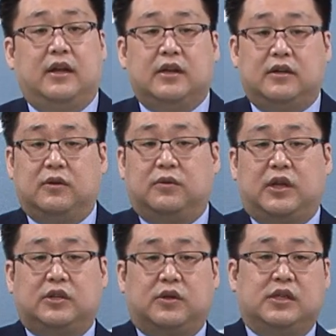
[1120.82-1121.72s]
그리고
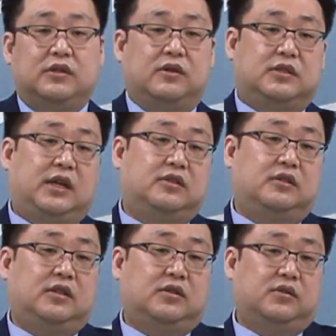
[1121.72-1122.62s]
계속해서
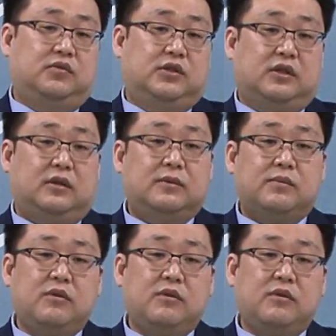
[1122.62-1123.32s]
4절에서 9절